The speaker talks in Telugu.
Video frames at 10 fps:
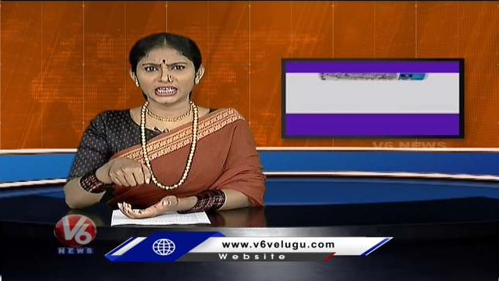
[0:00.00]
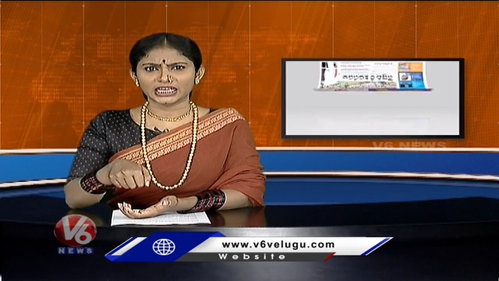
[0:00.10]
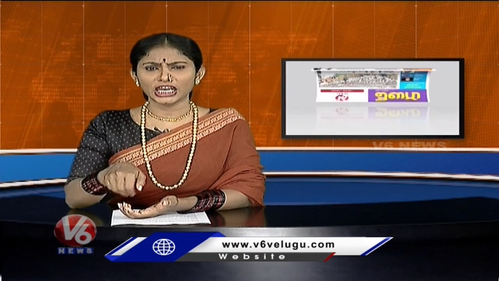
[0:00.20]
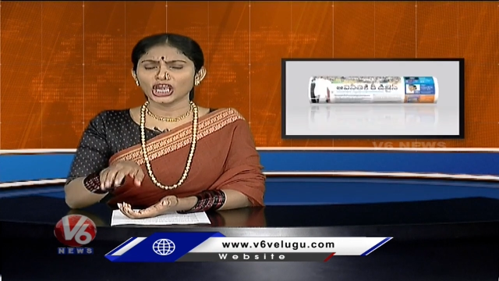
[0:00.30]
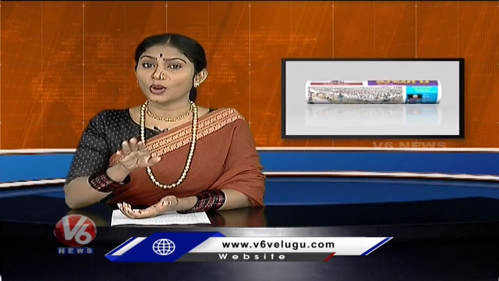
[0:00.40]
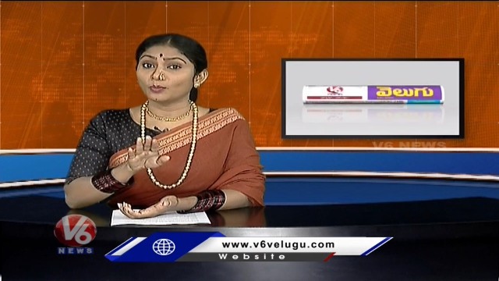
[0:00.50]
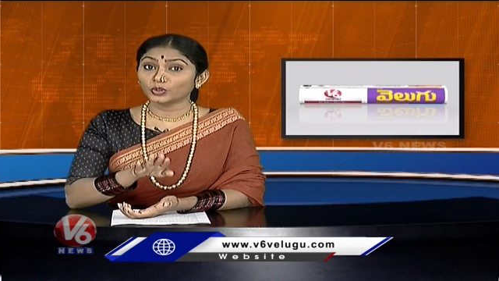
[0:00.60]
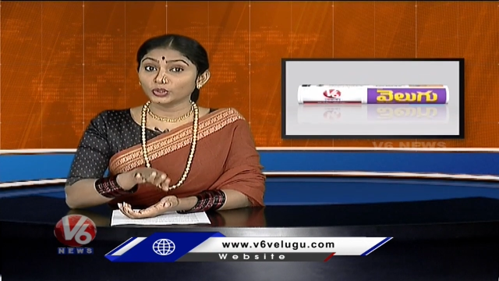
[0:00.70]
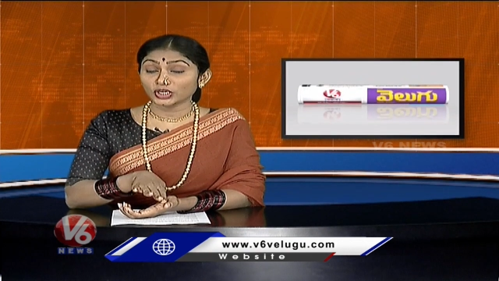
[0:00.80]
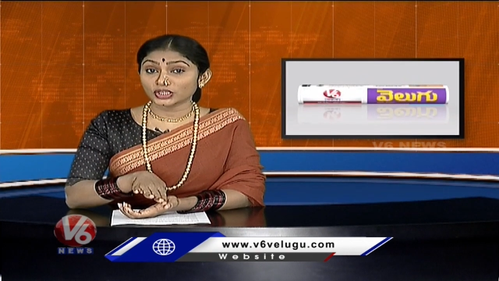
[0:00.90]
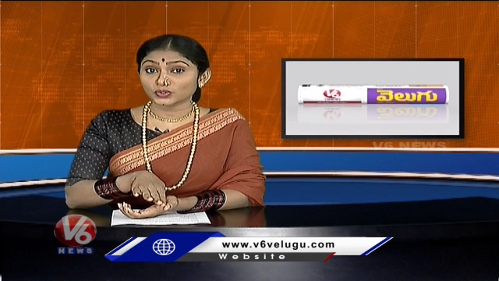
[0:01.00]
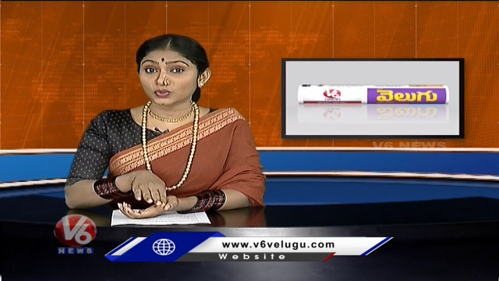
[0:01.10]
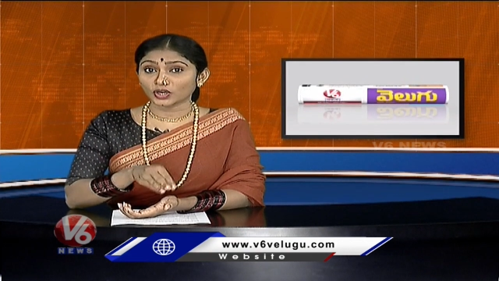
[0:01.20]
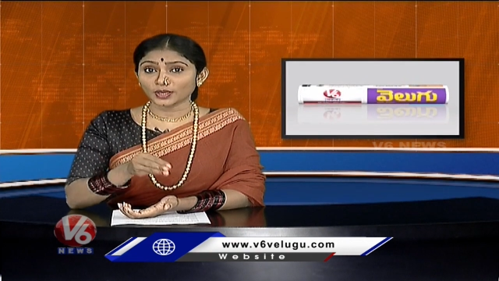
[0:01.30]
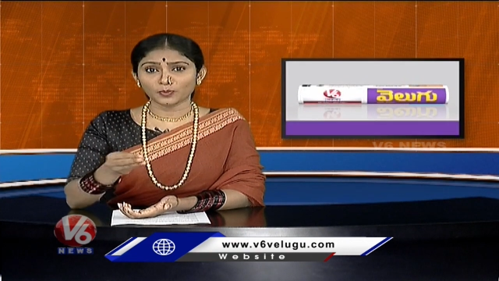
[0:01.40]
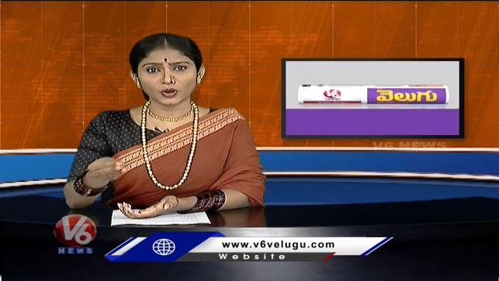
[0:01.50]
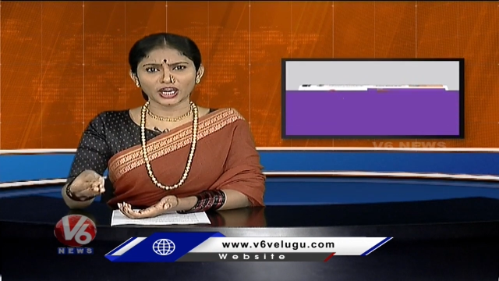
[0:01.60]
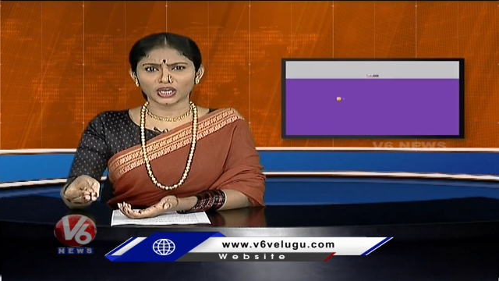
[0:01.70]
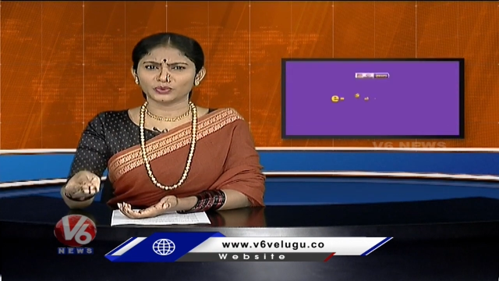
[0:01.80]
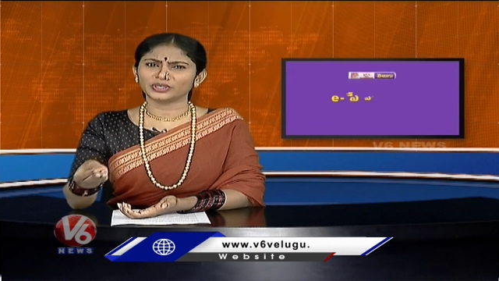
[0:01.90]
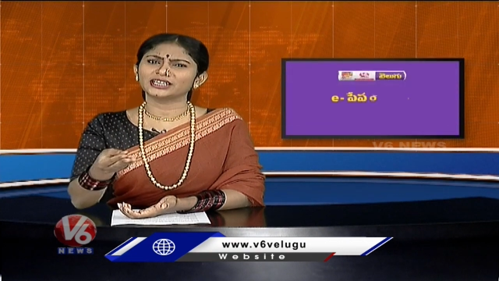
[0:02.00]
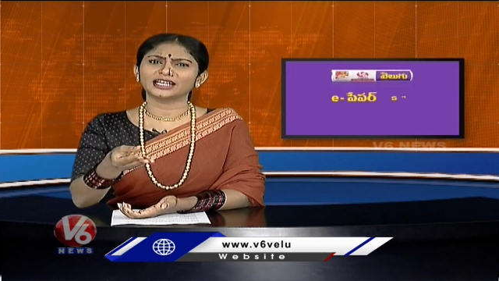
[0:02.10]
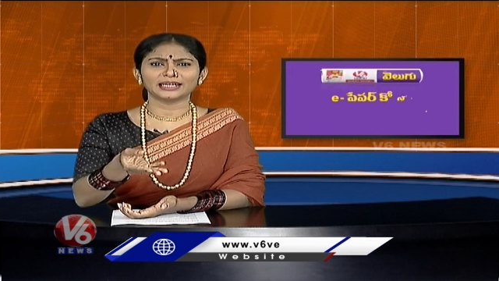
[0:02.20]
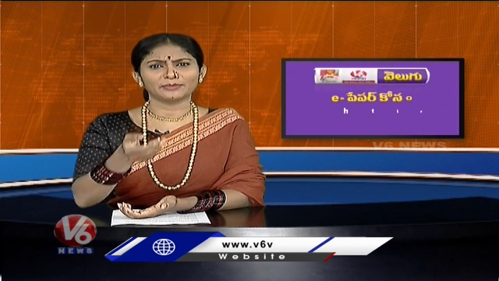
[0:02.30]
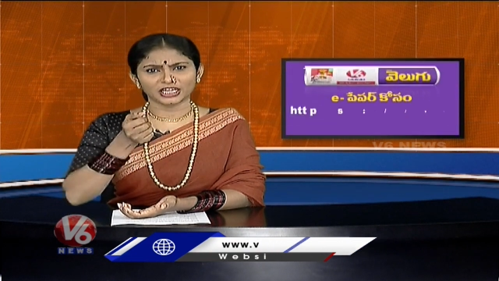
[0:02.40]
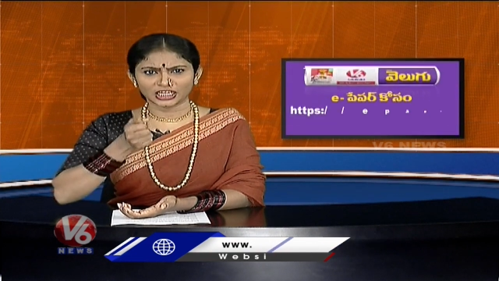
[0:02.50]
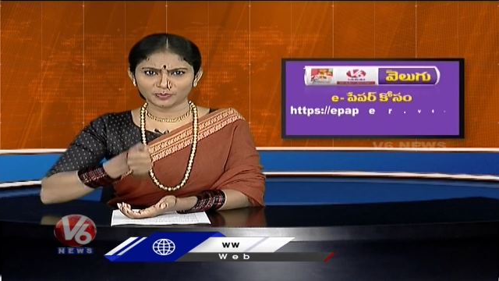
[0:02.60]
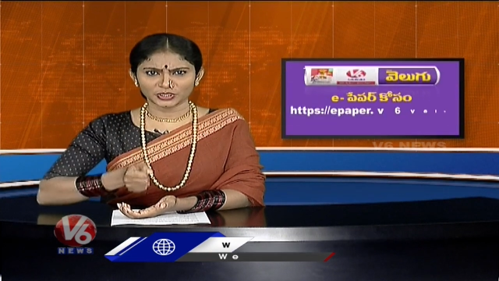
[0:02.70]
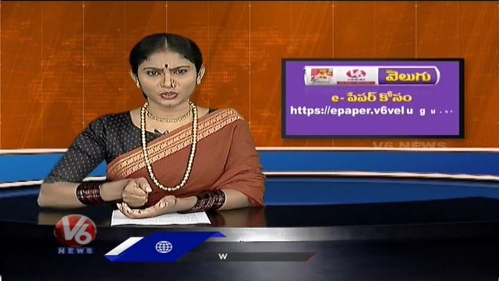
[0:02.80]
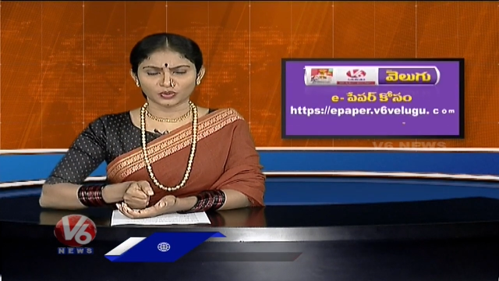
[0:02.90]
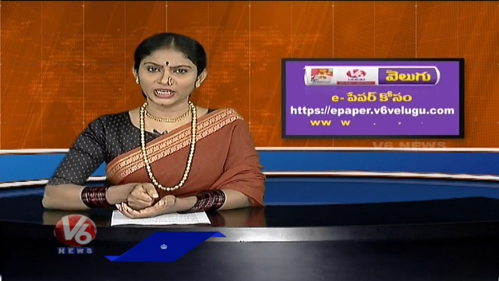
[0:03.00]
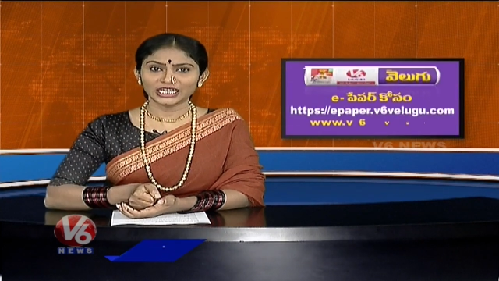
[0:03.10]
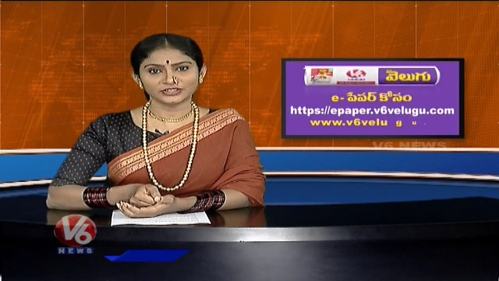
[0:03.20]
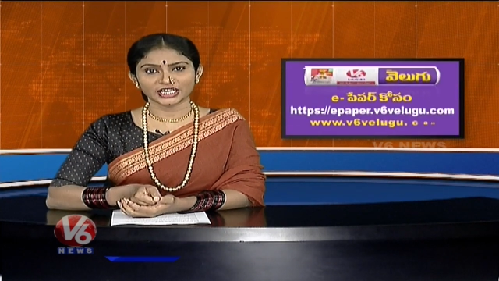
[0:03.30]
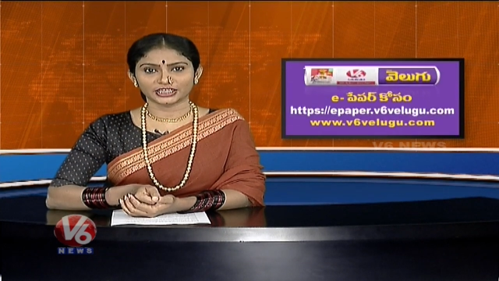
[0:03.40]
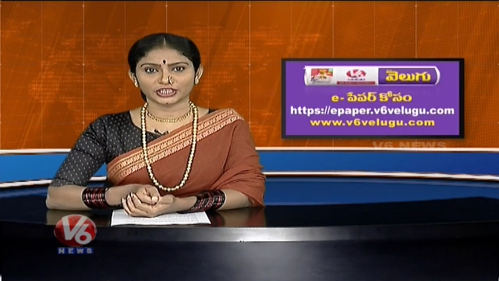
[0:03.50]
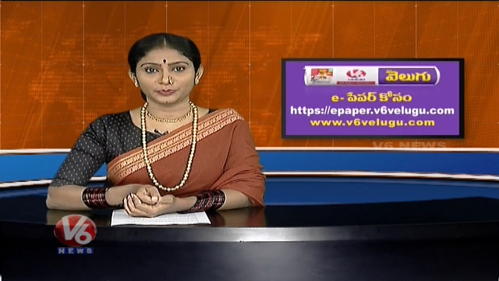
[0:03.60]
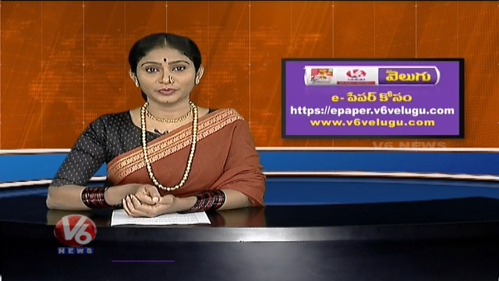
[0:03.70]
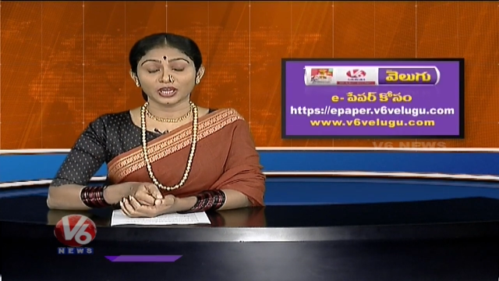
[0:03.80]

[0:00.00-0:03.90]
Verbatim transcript: తిరిగి బుద్ధుని చూసుకొని పొరలకు ఇంతంతేమన్నా తినిపించుకొని ఇల్లు చేరుతారు